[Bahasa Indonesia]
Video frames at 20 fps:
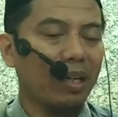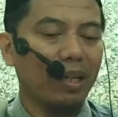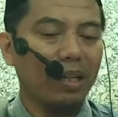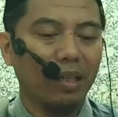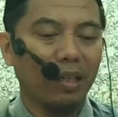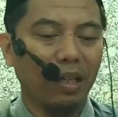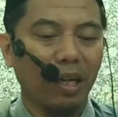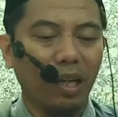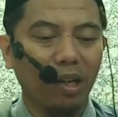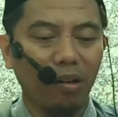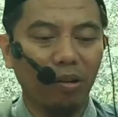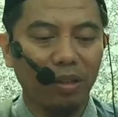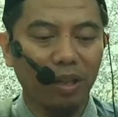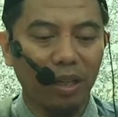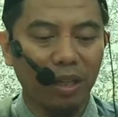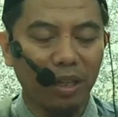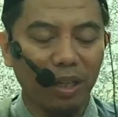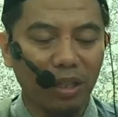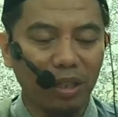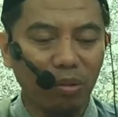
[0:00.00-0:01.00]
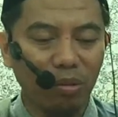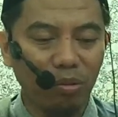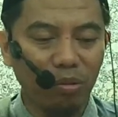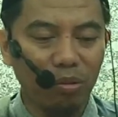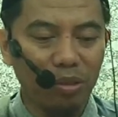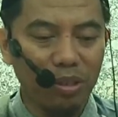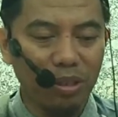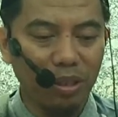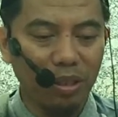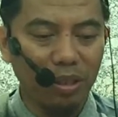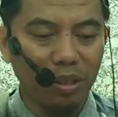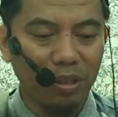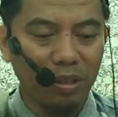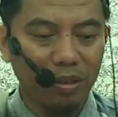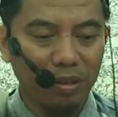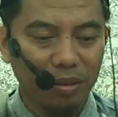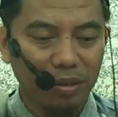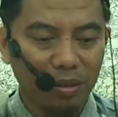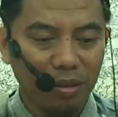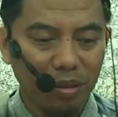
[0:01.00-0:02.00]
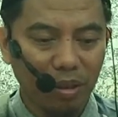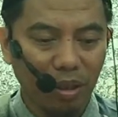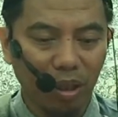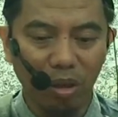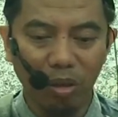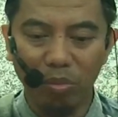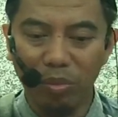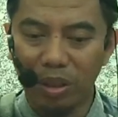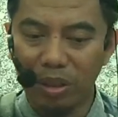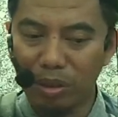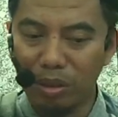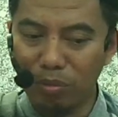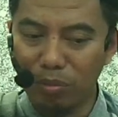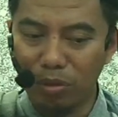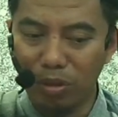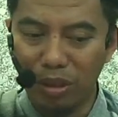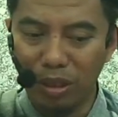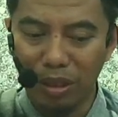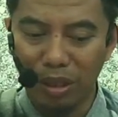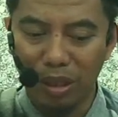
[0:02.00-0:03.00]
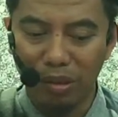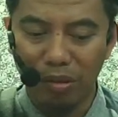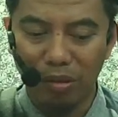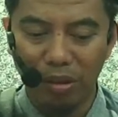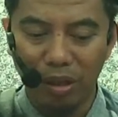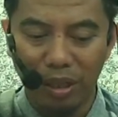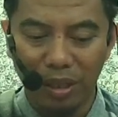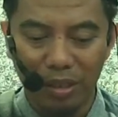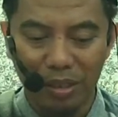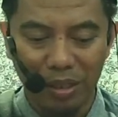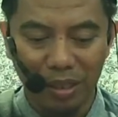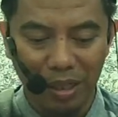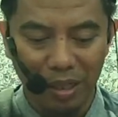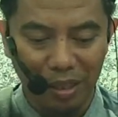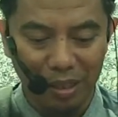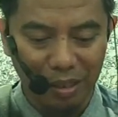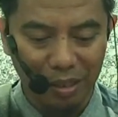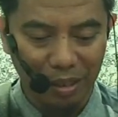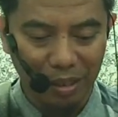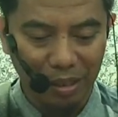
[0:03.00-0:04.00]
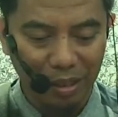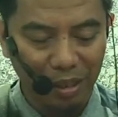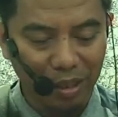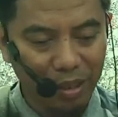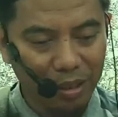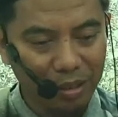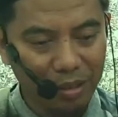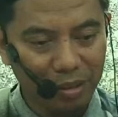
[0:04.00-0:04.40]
kalau kalian diuji kalau bertemu dengan orang jahil